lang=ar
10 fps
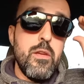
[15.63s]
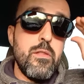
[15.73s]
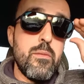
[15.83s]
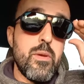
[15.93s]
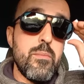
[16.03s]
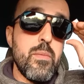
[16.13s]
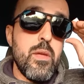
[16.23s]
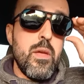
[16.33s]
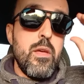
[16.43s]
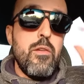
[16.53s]
تمام
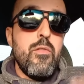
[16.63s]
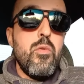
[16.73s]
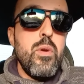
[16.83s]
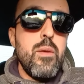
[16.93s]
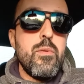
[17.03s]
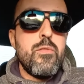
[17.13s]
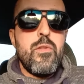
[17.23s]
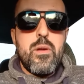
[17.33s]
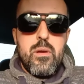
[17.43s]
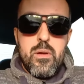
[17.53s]

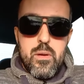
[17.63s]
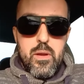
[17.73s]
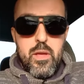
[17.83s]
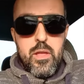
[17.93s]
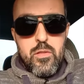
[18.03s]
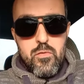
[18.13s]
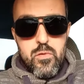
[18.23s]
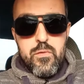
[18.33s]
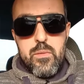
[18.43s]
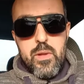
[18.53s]
وبتفكر إن
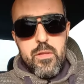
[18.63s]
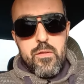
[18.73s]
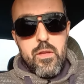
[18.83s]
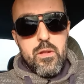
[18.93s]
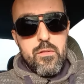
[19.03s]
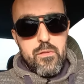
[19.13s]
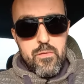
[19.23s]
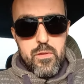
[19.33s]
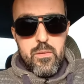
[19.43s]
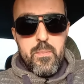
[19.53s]
ظروف البلد زي
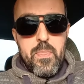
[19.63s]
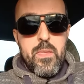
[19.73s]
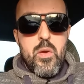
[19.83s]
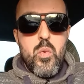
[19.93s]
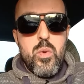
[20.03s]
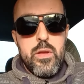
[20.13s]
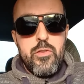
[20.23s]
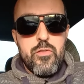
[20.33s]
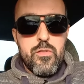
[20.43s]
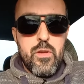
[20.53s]
الزفت
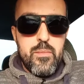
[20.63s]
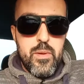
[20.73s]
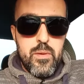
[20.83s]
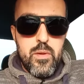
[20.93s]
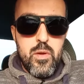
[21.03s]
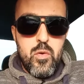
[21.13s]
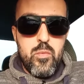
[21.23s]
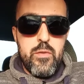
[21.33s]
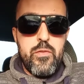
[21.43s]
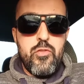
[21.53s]
والعيشة صعبة
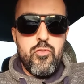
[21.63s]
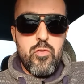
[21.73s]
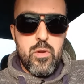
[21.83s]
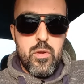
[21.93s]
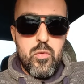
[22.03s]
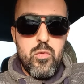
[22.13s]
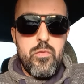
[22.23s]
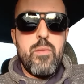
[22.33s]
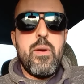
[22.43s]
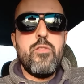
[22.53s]
ومفيش شغل
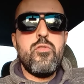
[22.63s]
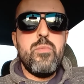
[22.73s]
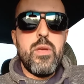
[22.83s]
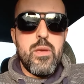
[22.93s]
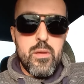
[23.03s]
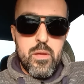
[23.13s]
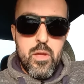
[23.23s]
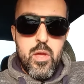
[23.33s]
وفي محسوبية